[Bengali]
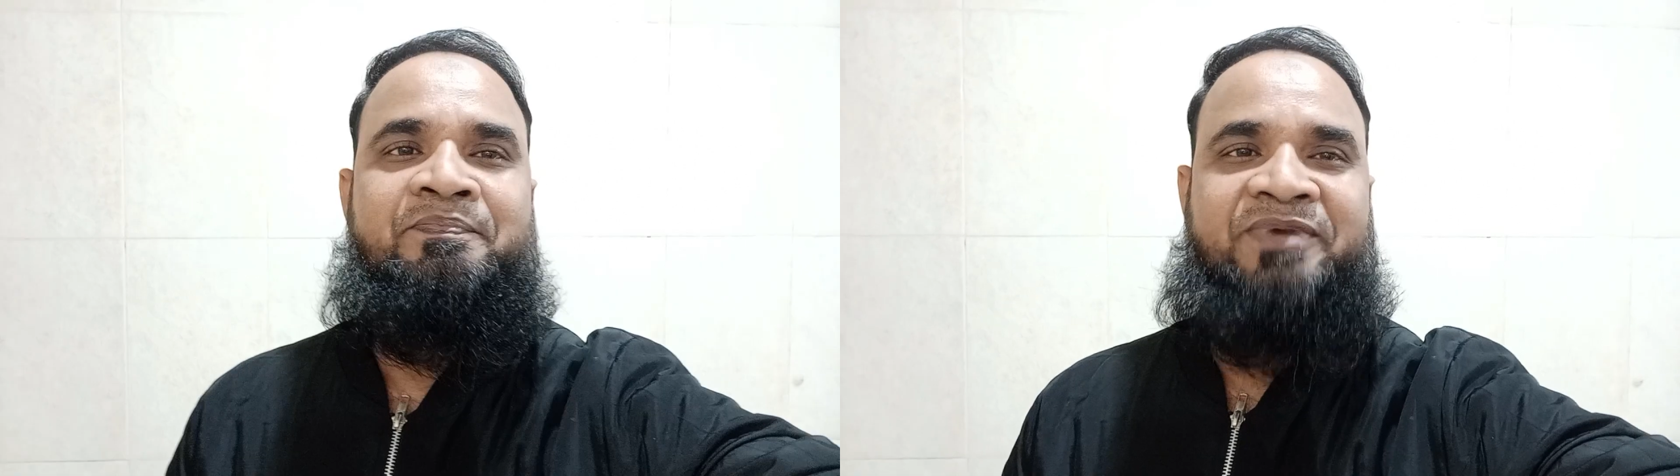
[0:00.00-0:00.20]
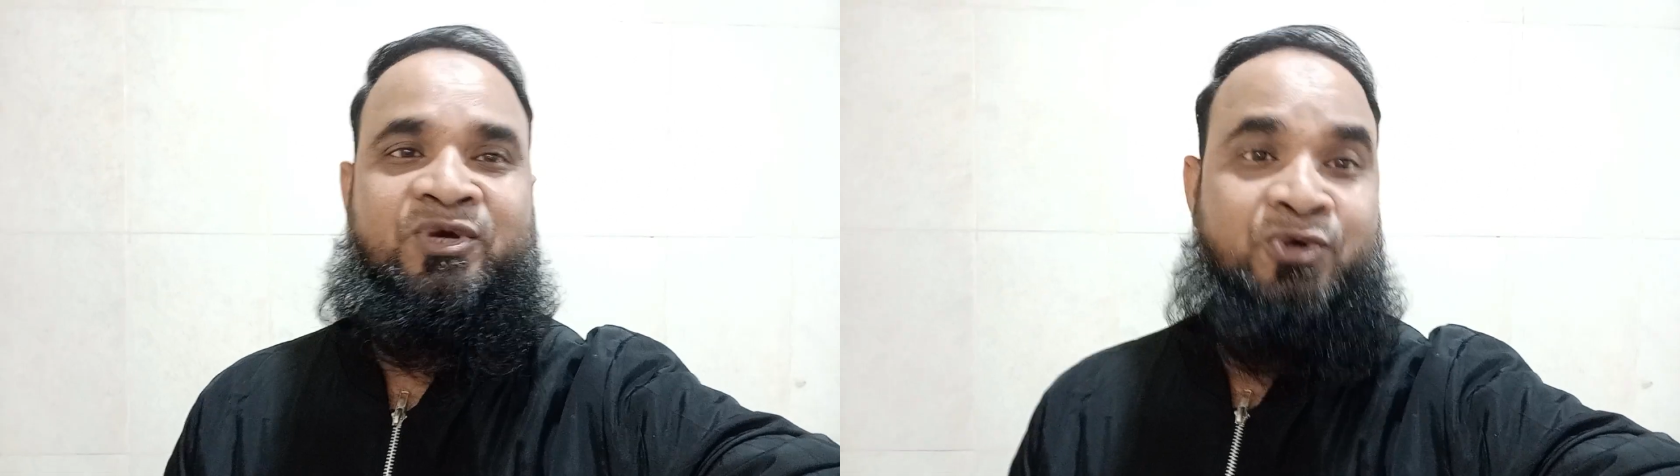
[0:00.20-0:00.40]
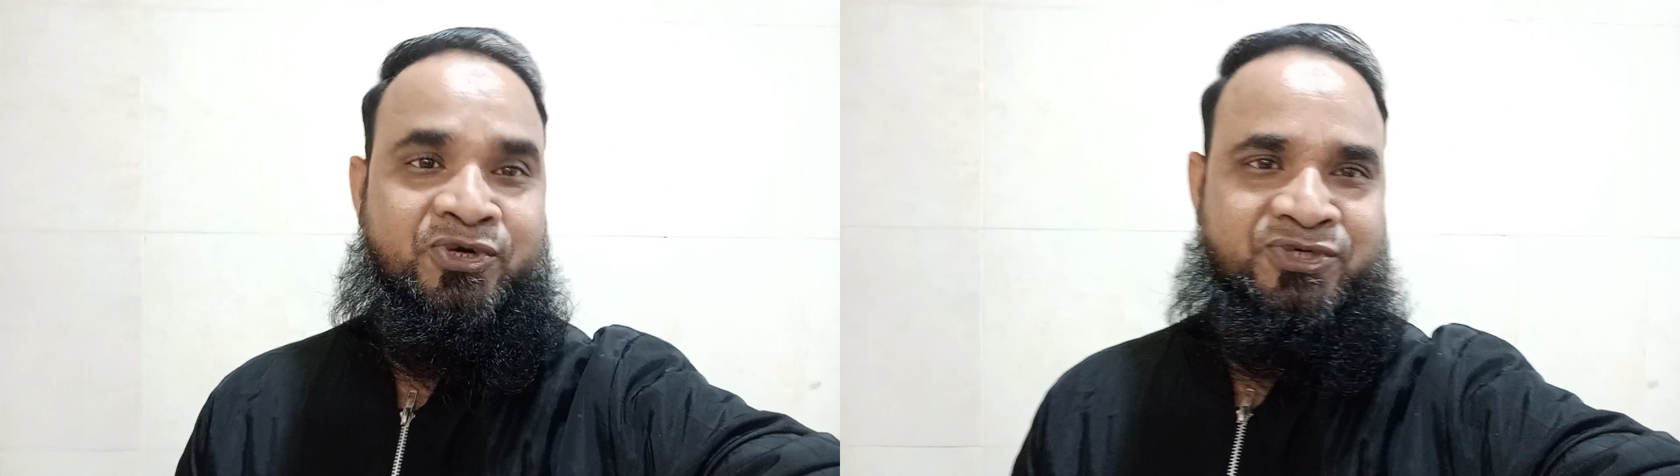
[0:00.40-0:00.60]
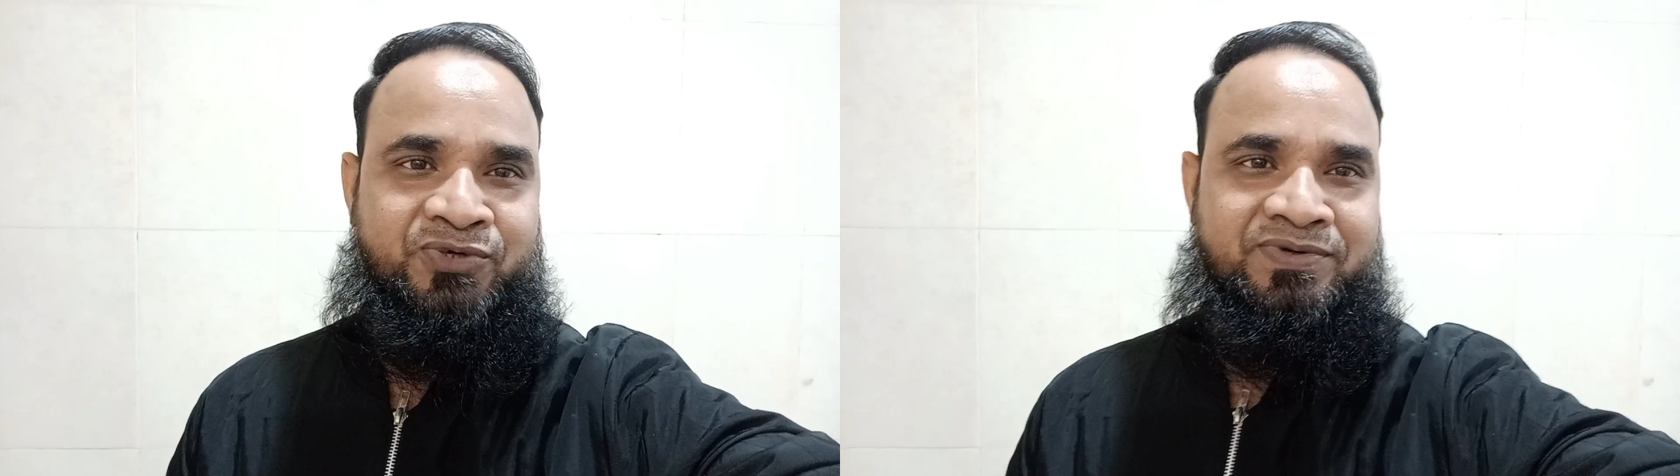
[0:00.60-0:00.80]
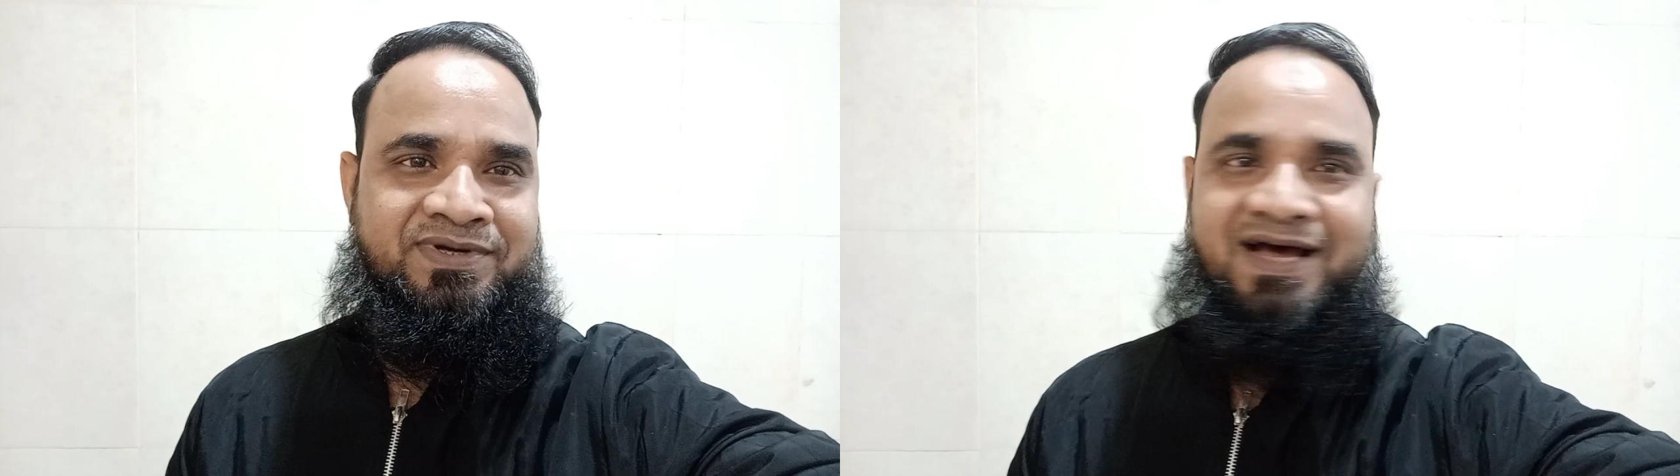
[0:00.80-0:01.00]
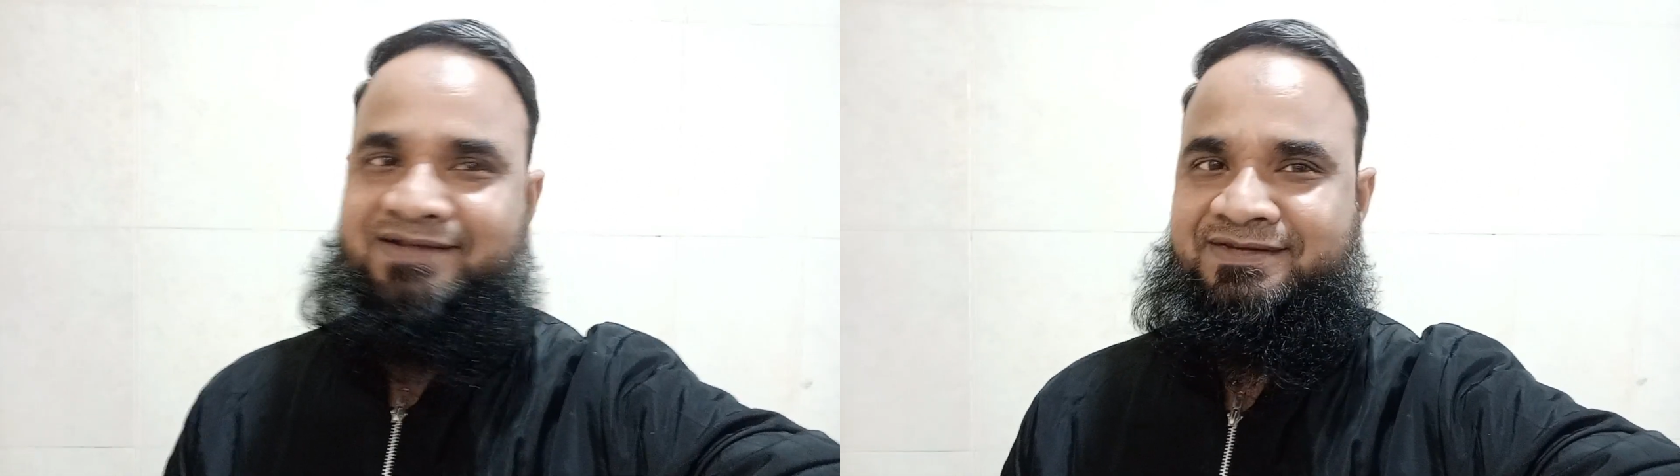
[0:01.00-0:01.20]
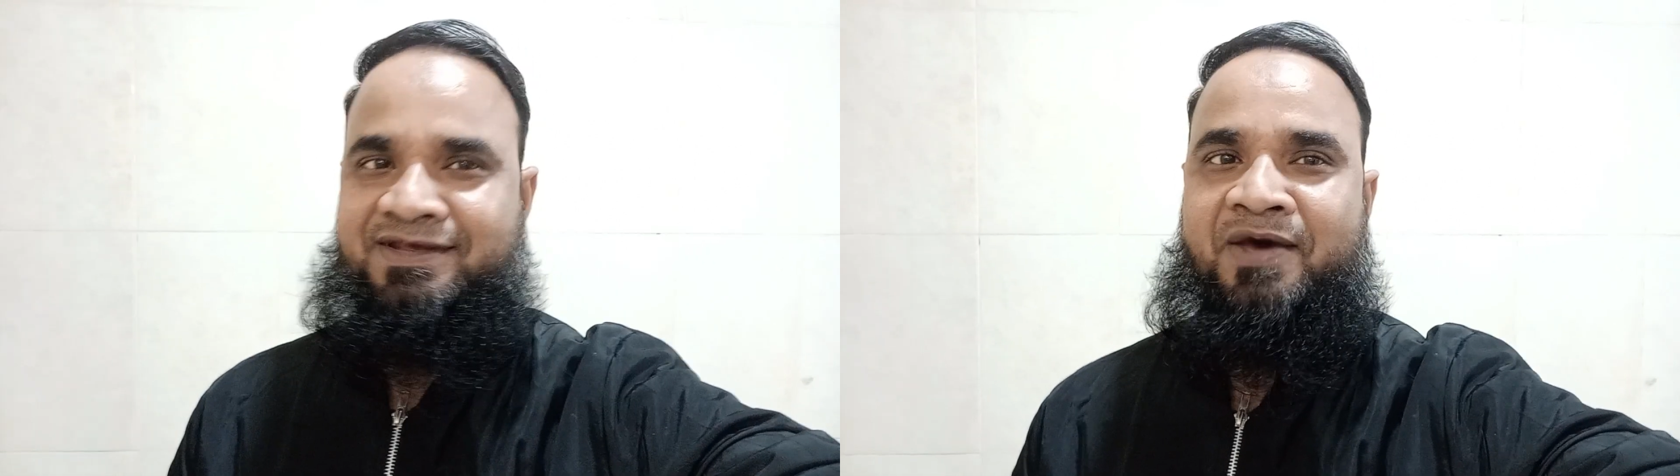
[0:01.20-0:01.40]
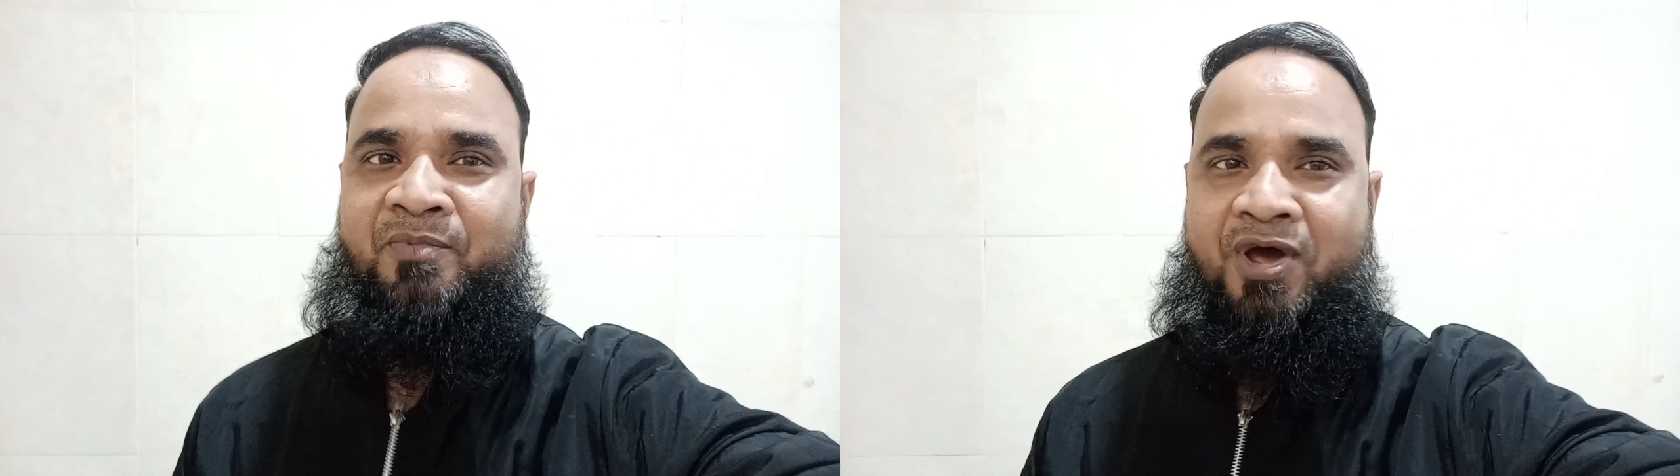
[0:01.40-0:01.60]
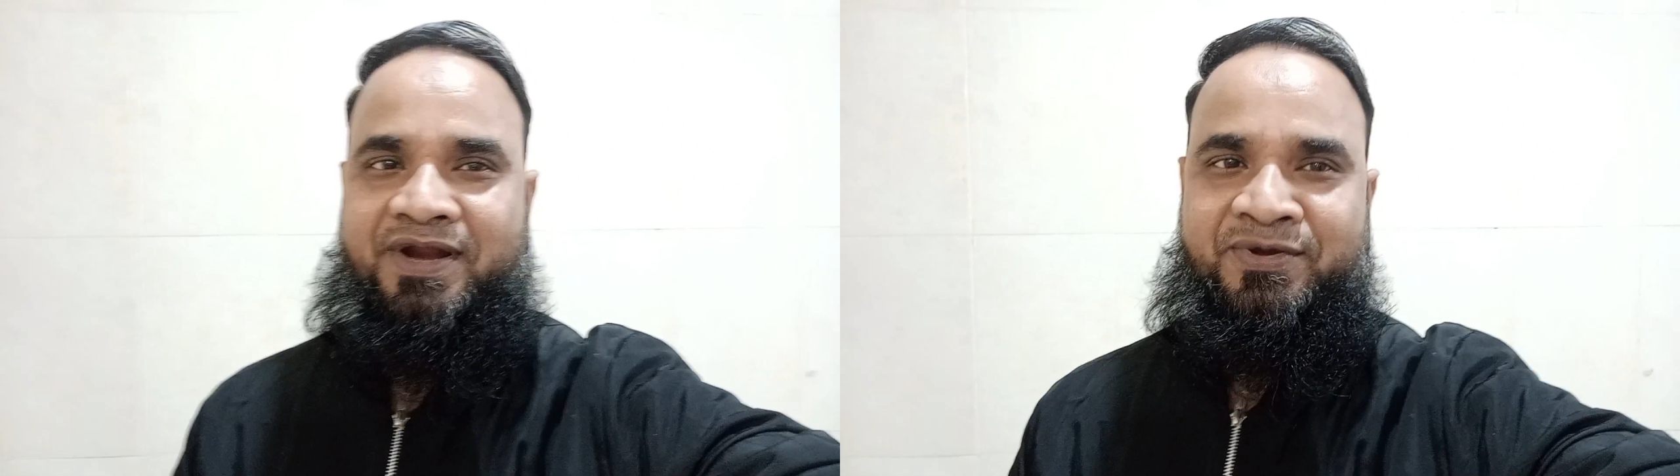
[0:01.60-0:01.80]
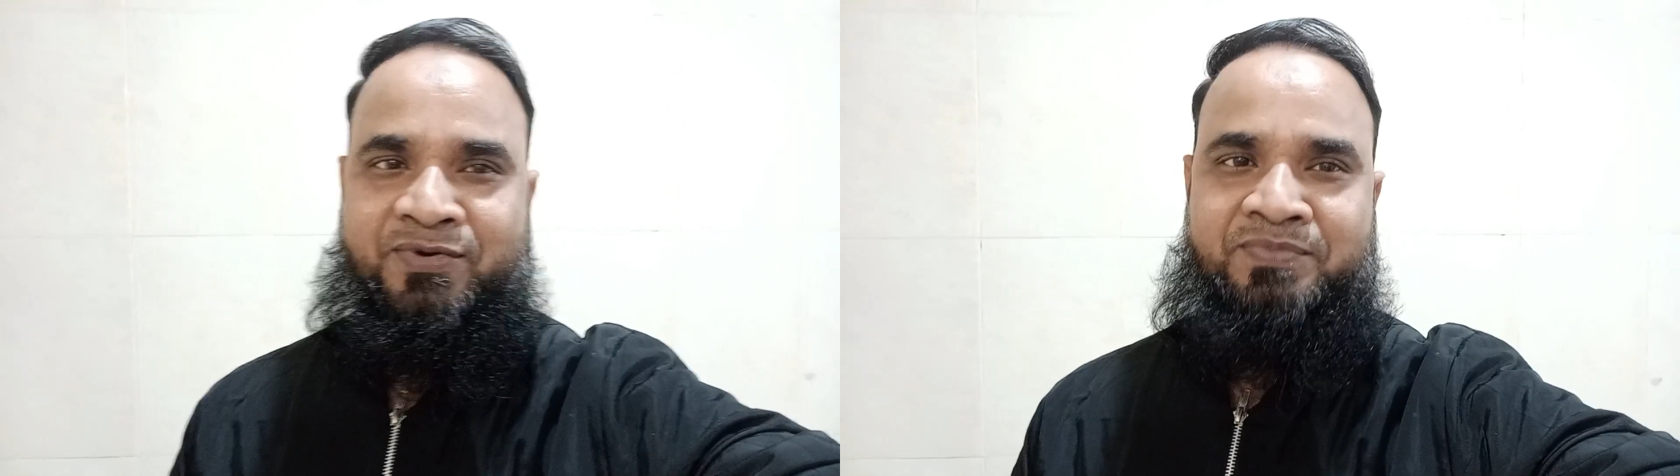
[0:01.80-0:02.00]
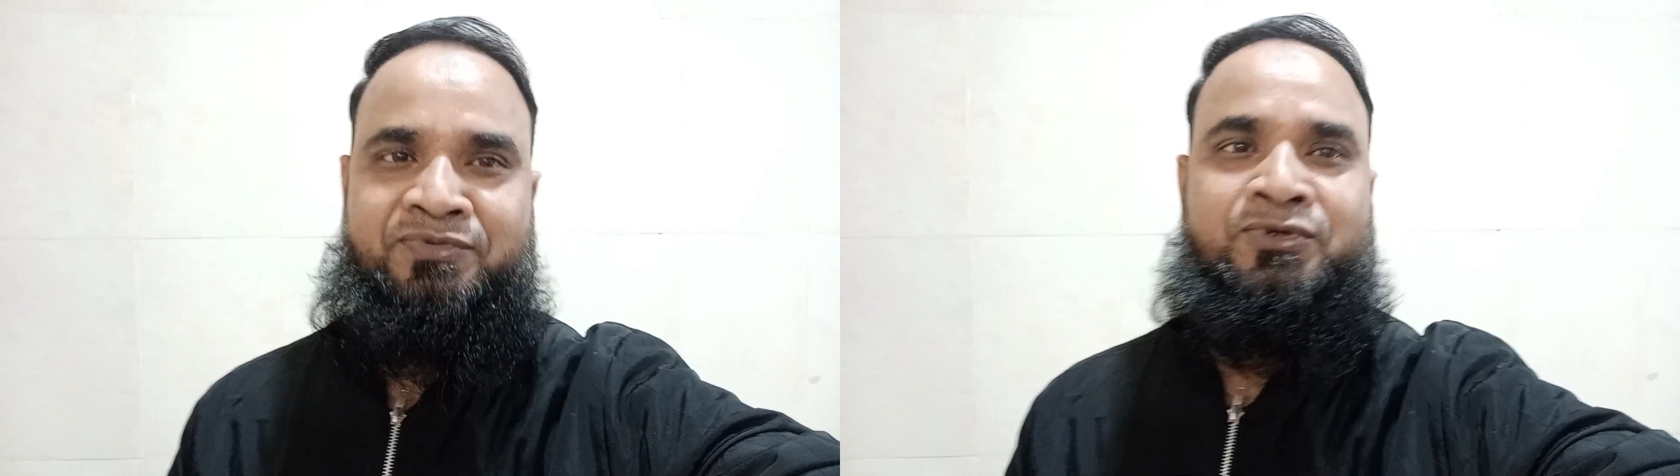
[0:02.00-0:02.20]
প্রিয় দর্শক আসসালামু আলাইকুম